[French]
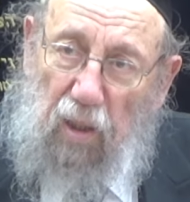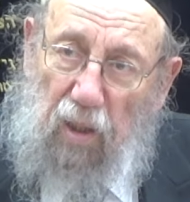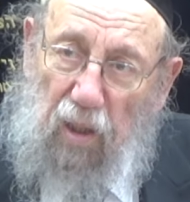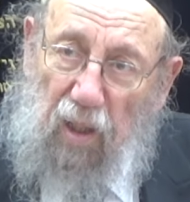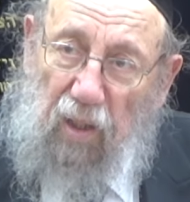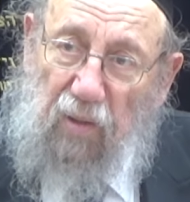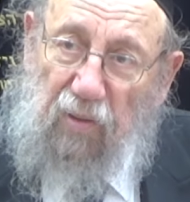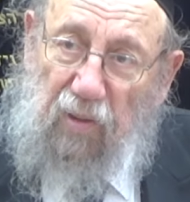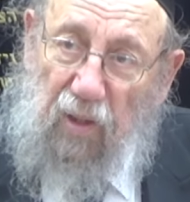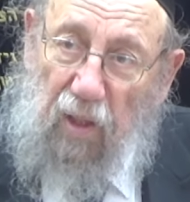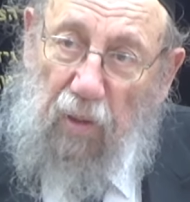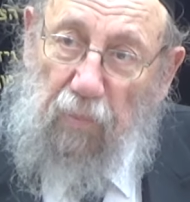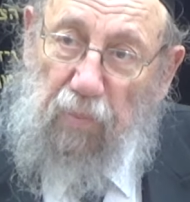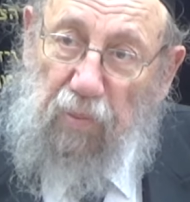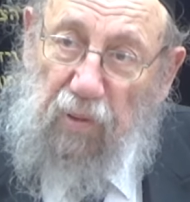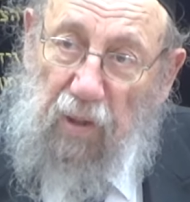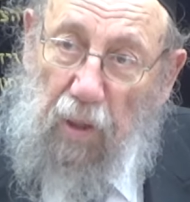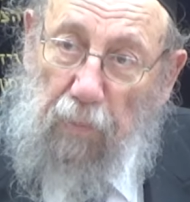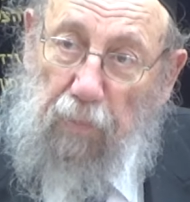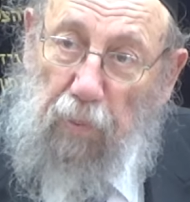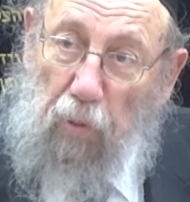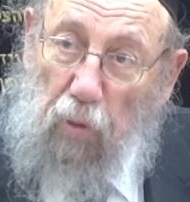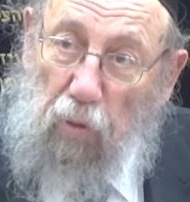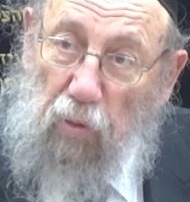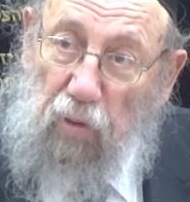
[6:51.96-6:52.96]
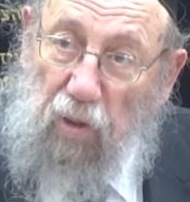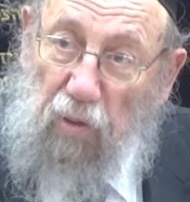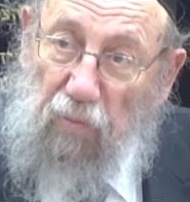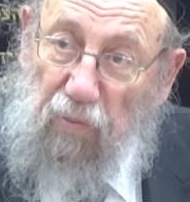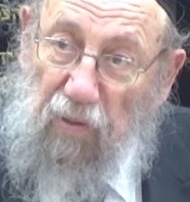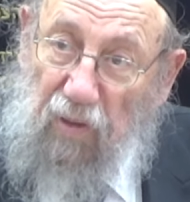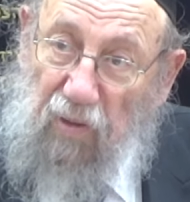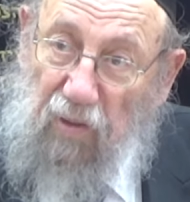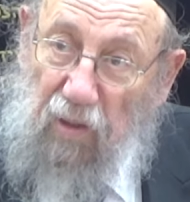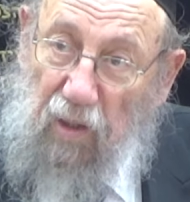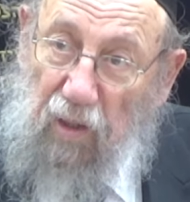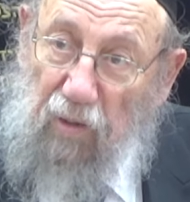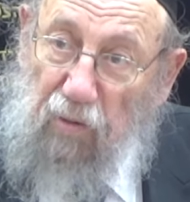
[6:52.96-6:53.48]
Hein, c'est un, peu
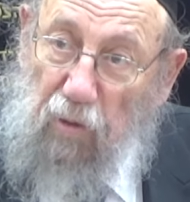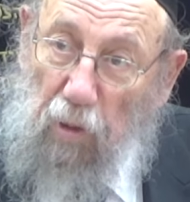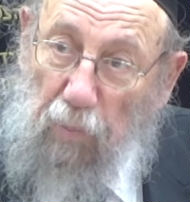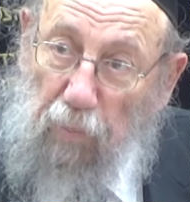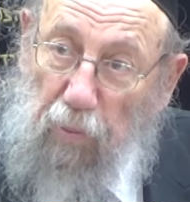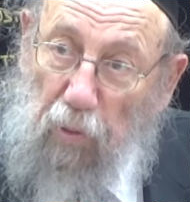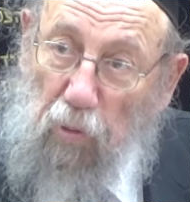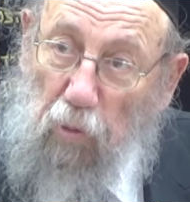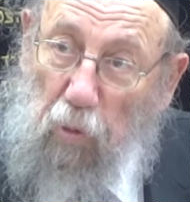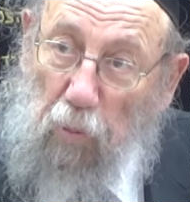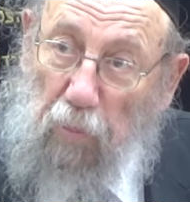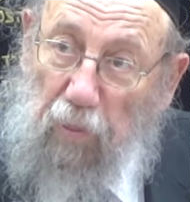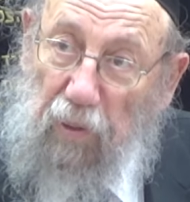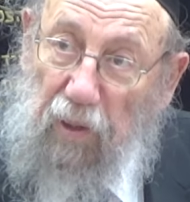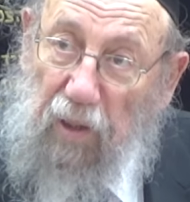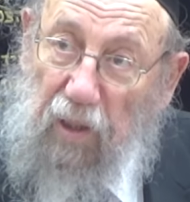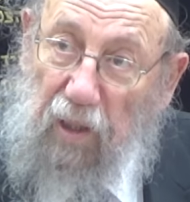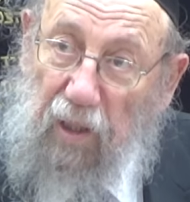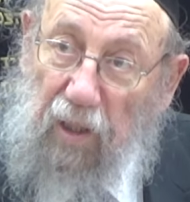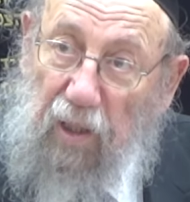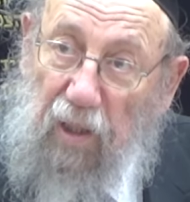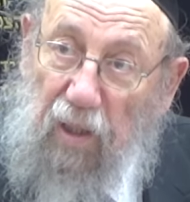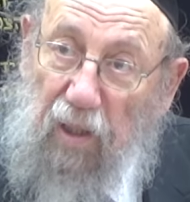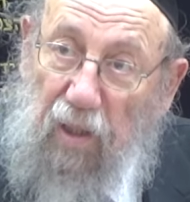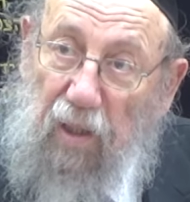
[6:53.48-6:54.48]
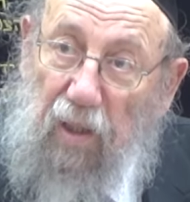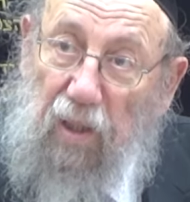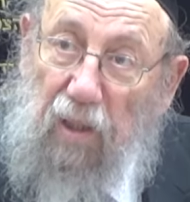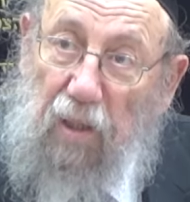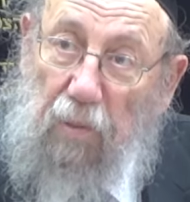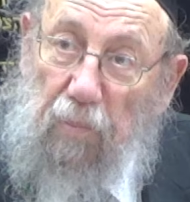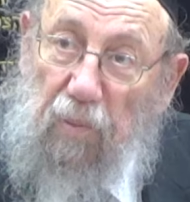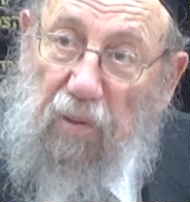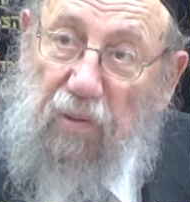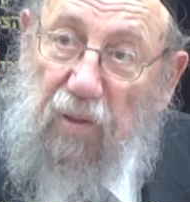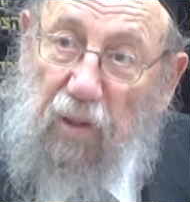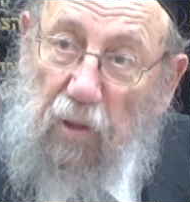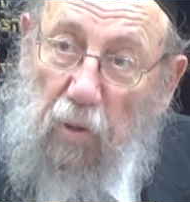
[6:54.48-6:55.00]
difficile, c'est un peu compliqué,
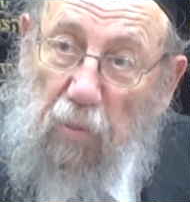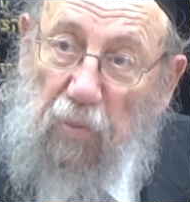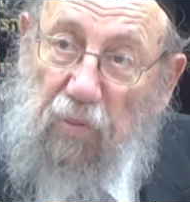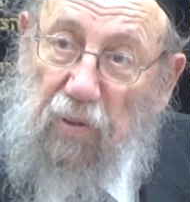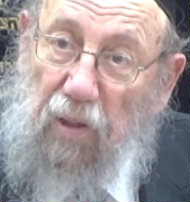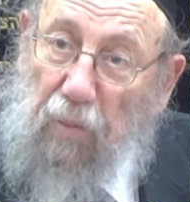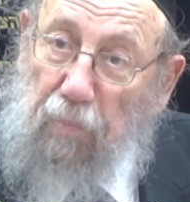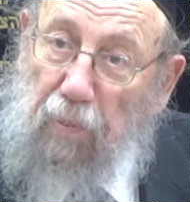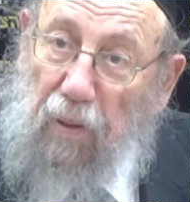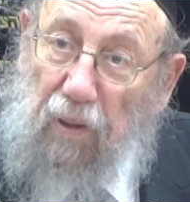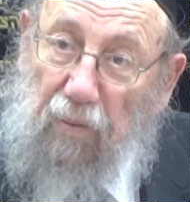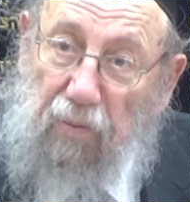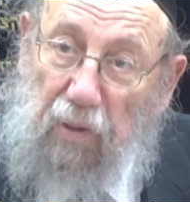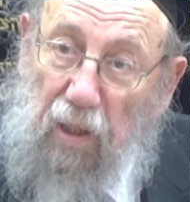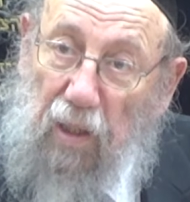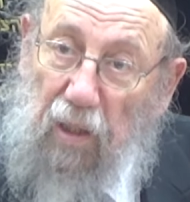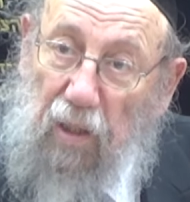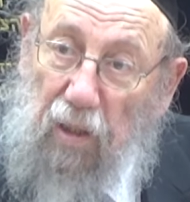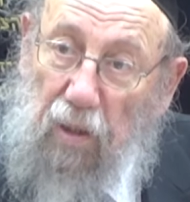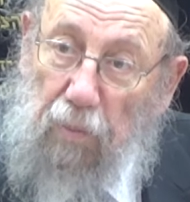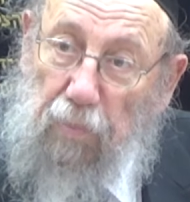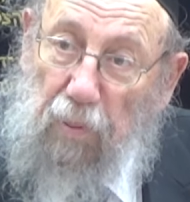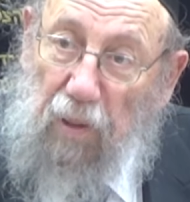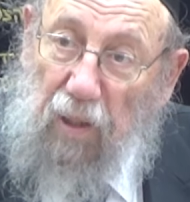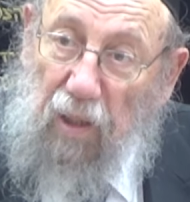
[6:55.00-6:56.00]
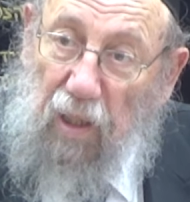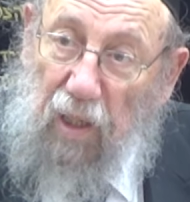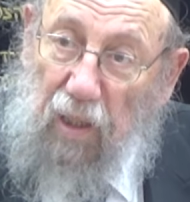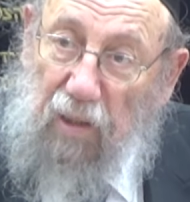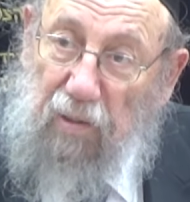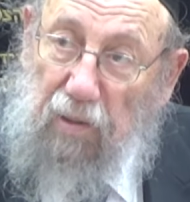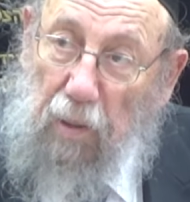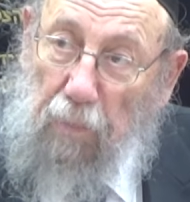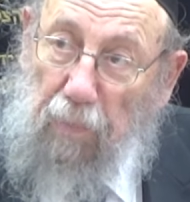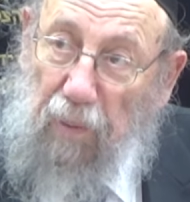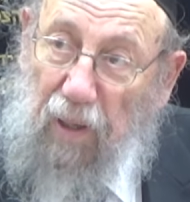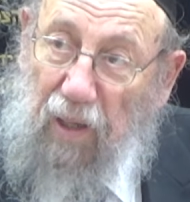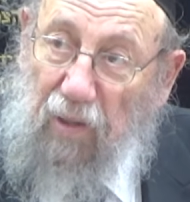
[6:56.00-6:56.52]
mais c'est comme ça par, là que
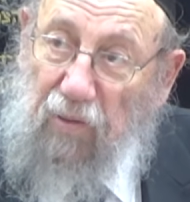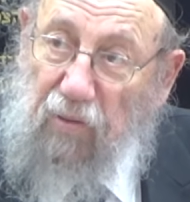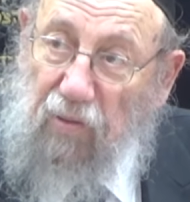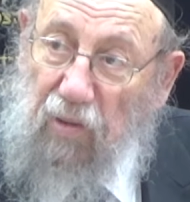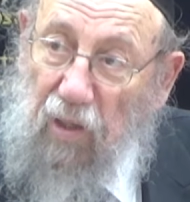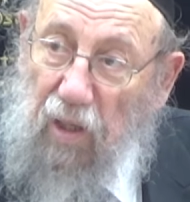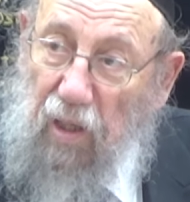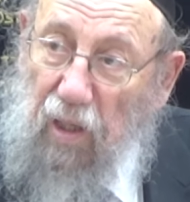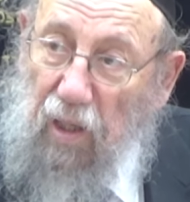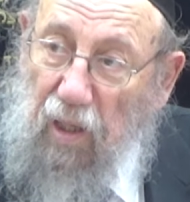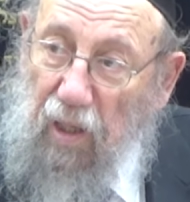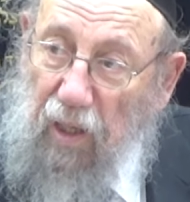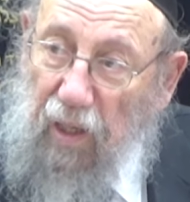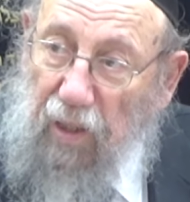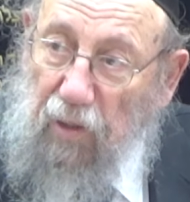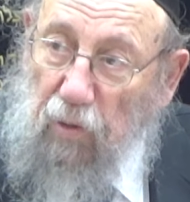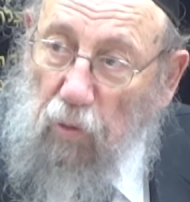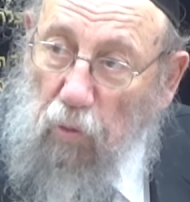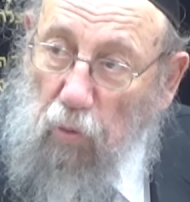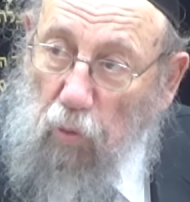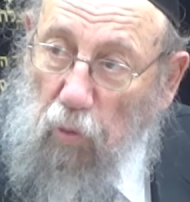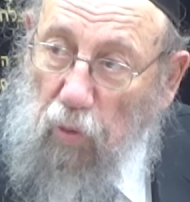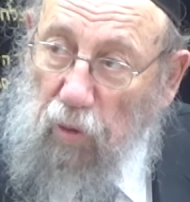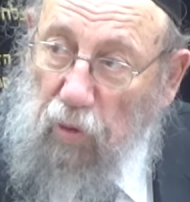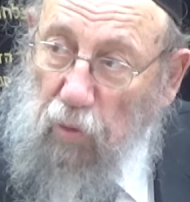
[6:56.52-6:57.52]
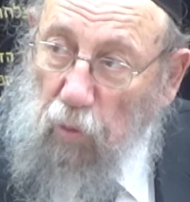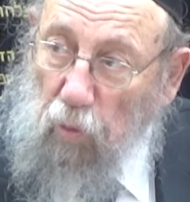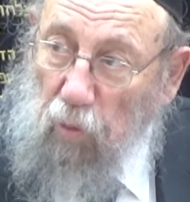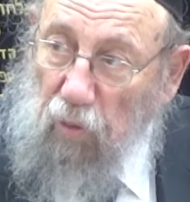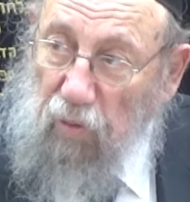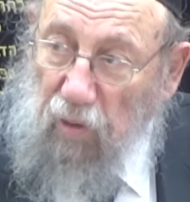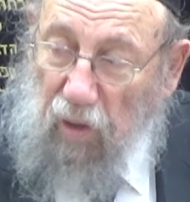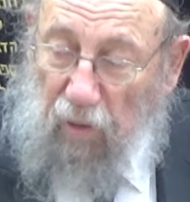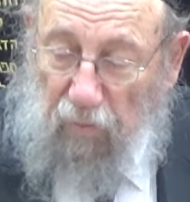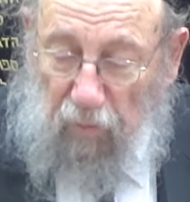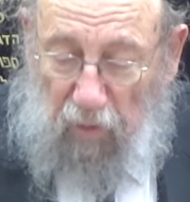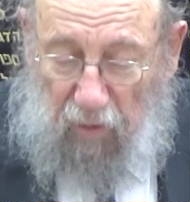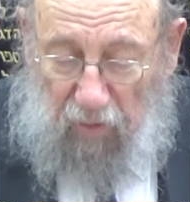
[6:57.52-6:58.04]
ça passe. Et donc,
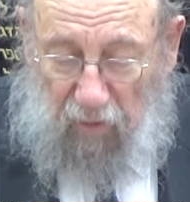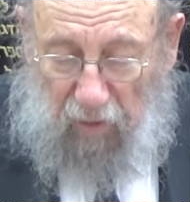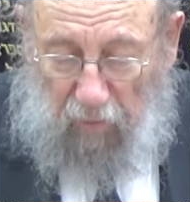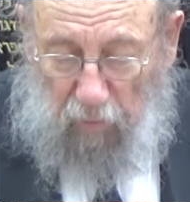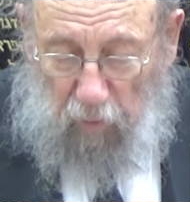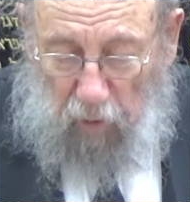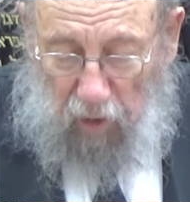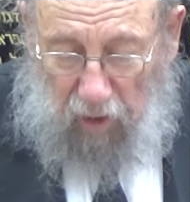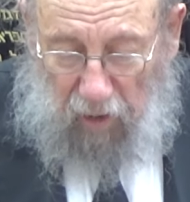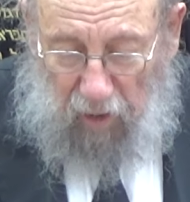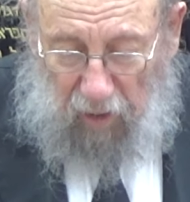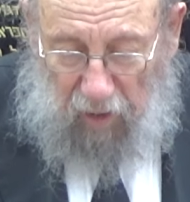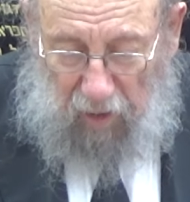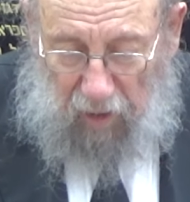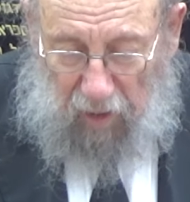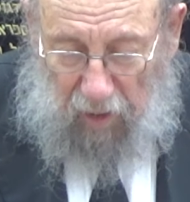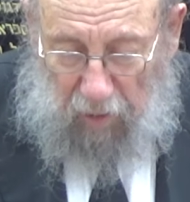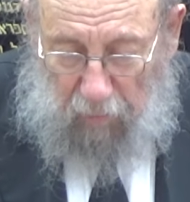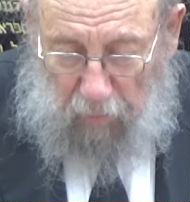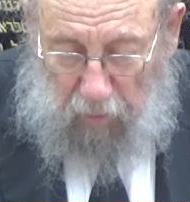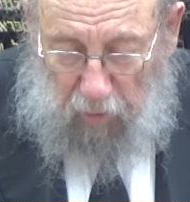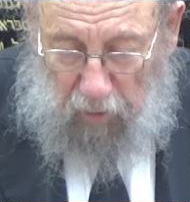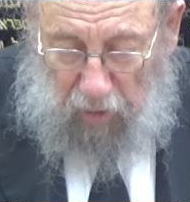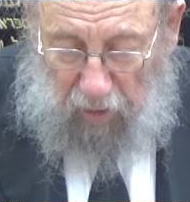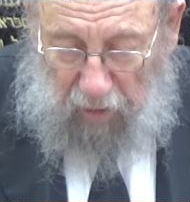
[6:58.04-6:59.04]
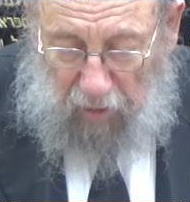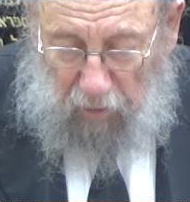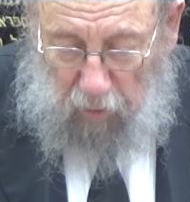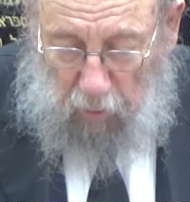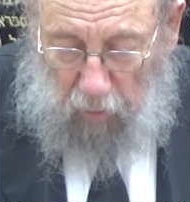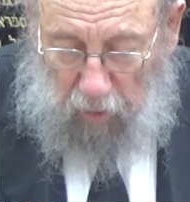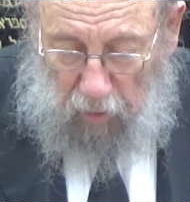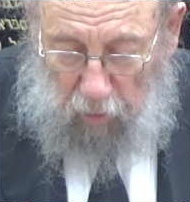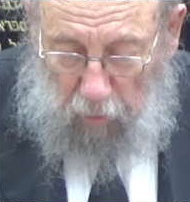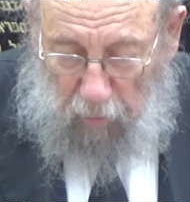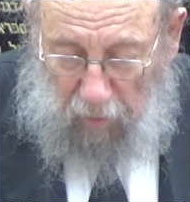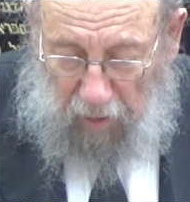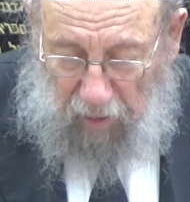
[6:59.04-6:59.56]
il faut savoir. C'est pour ça que la
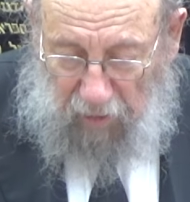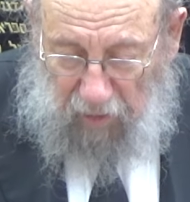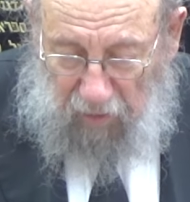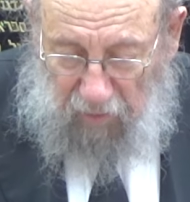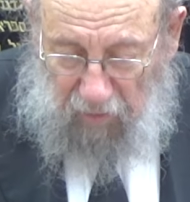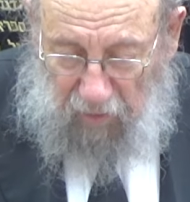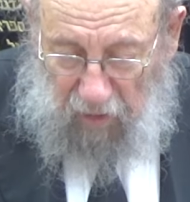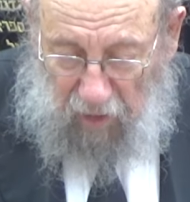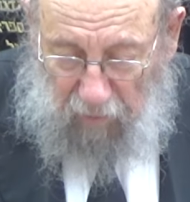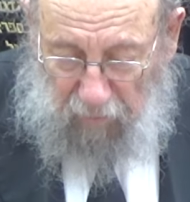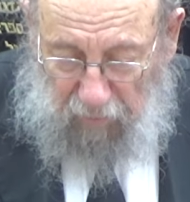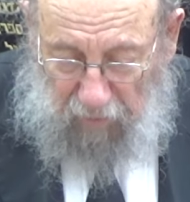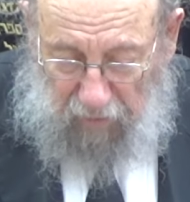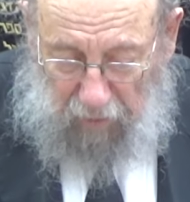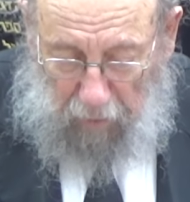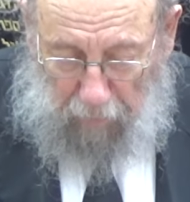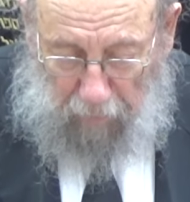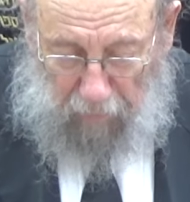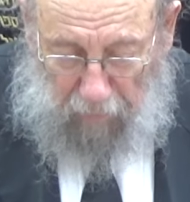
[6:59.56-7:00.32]
Torah nous marque ici à la fin de la